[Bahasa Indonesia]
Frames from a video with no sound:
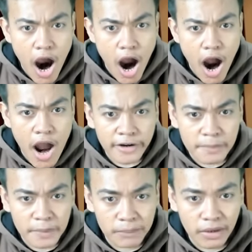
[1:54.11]
Ah, dia
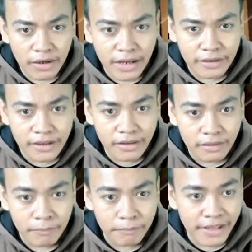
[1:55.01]
malah bengkak, guys.
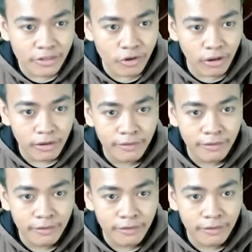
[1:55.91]
Benjol.